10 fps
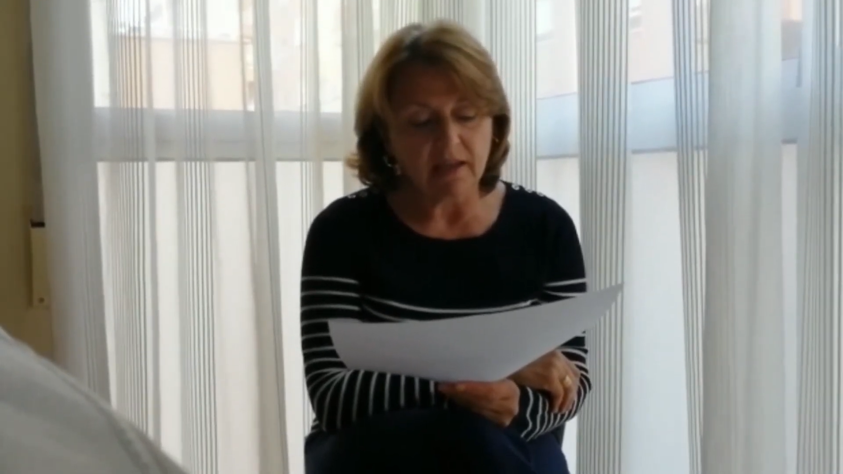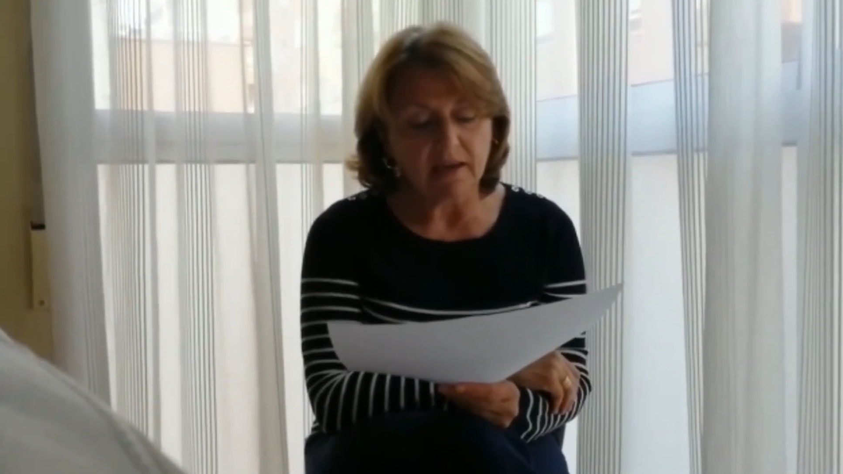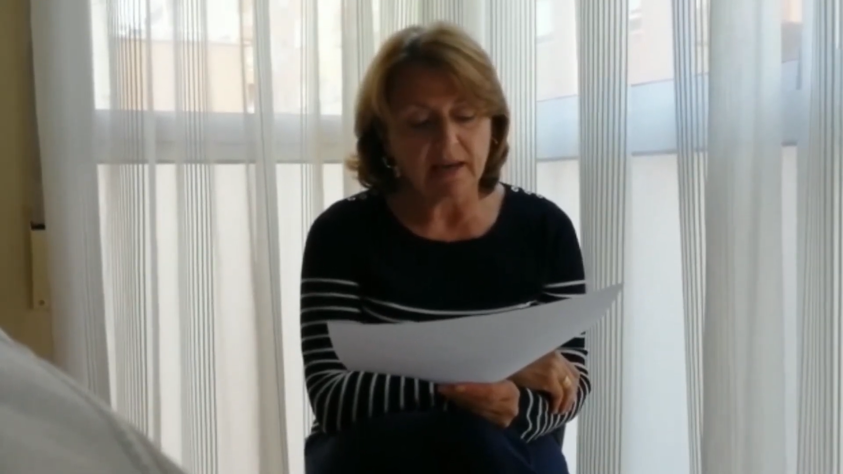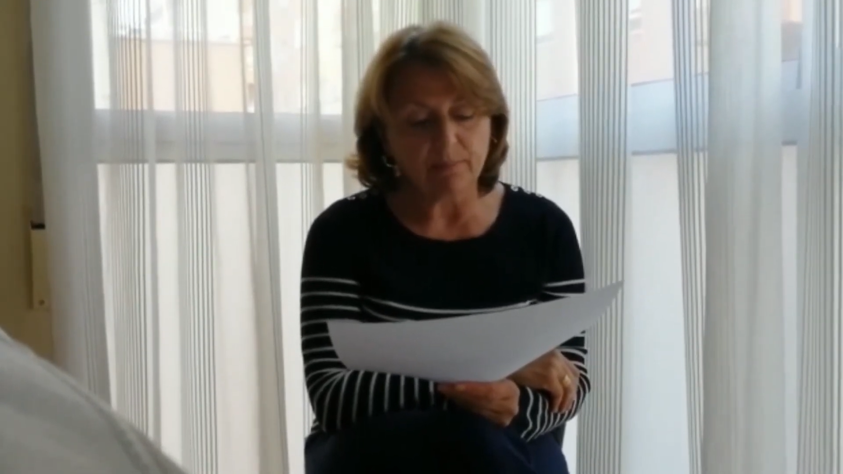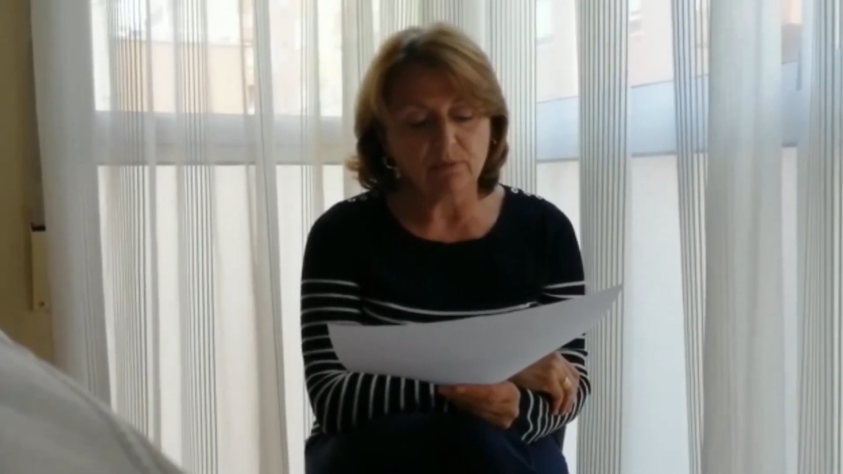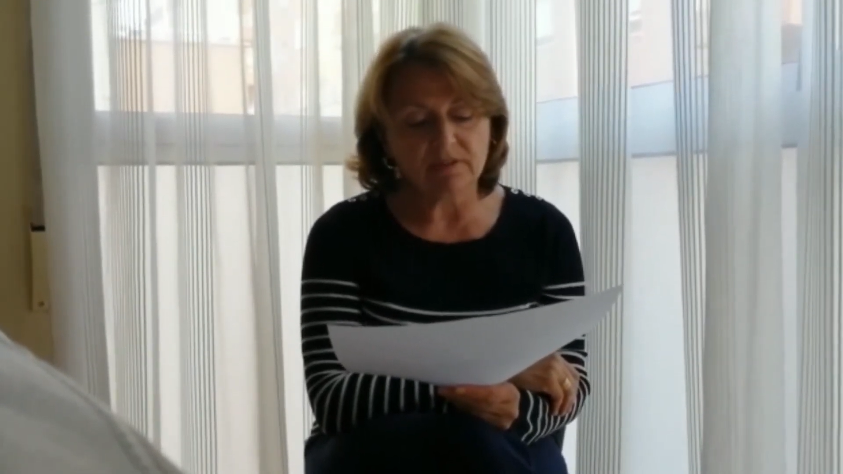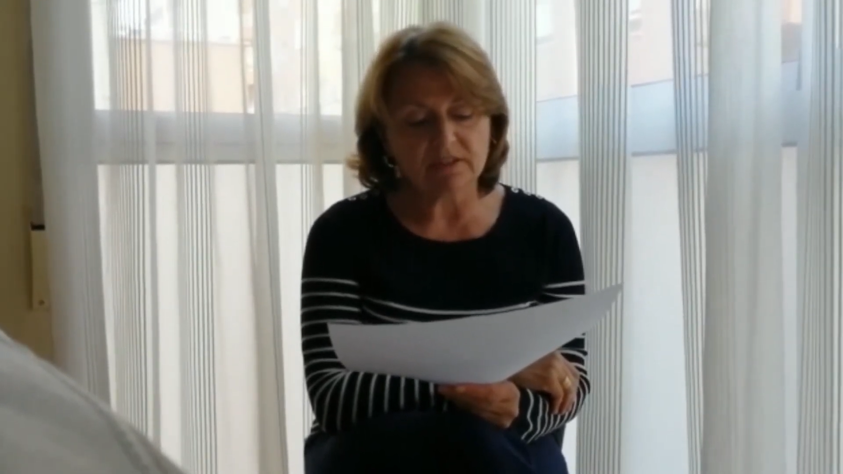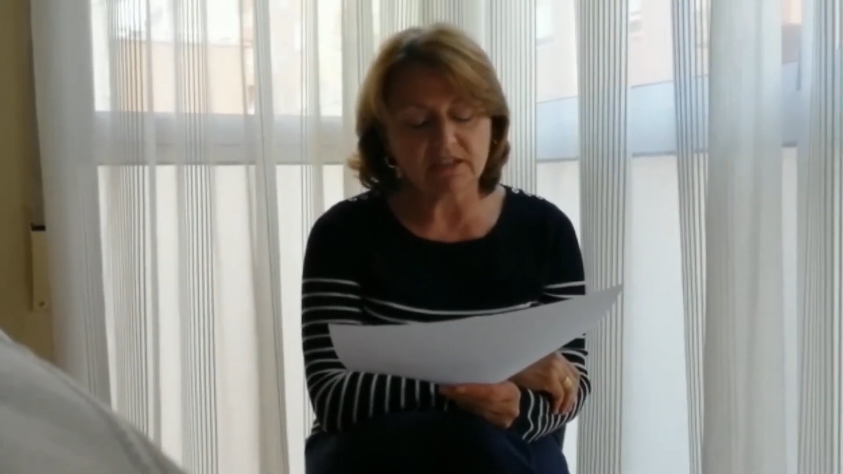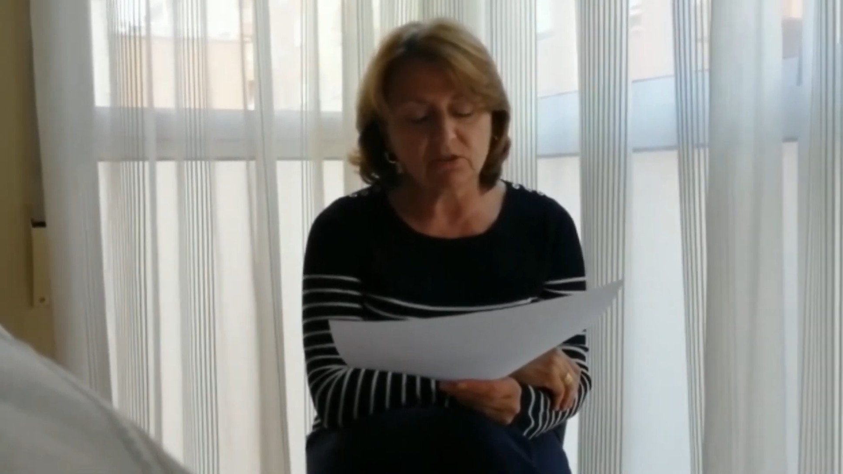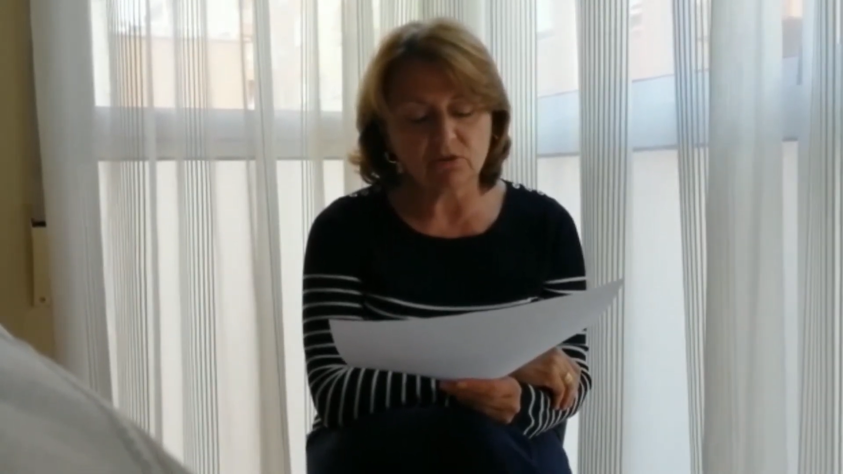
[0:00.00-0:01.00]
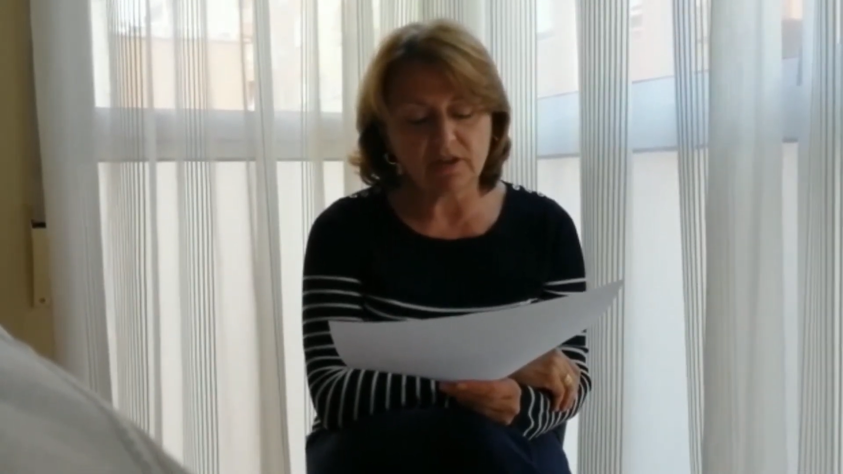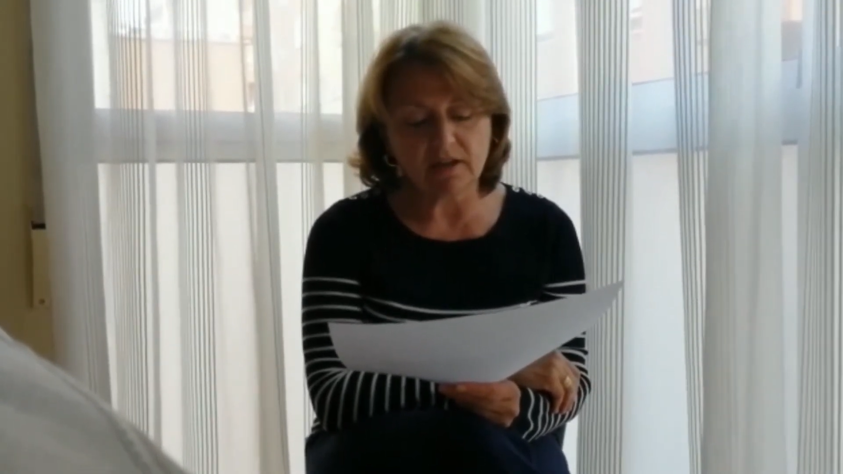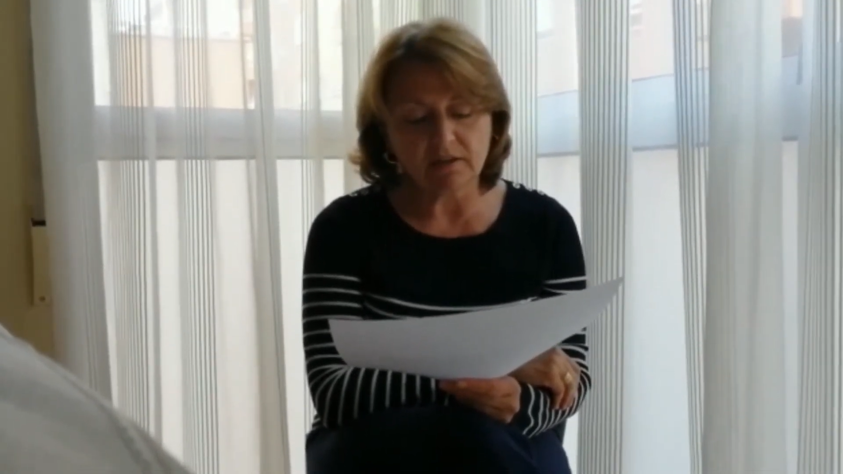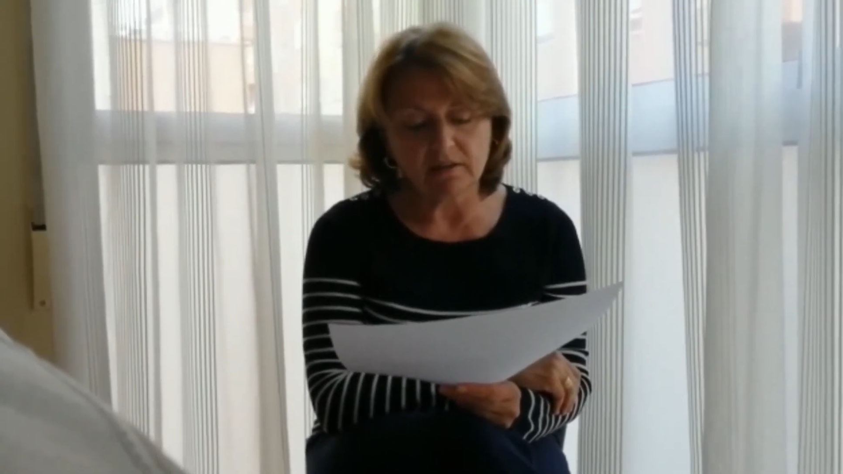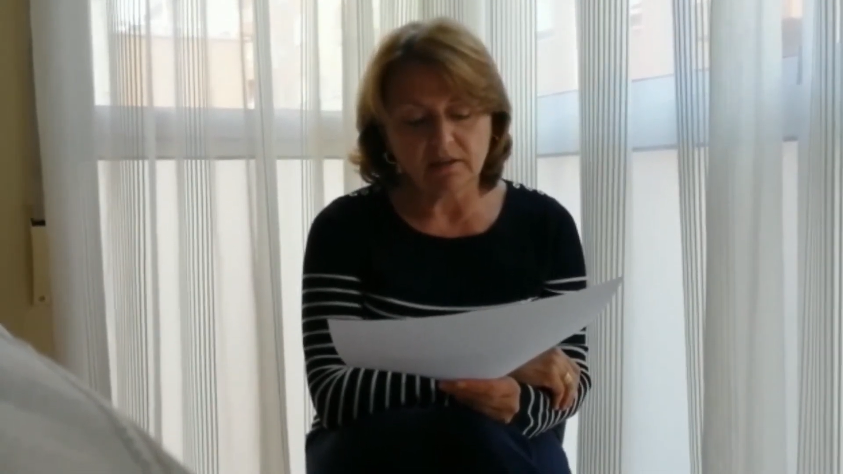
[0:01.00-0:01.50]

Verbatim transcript: la pobre señora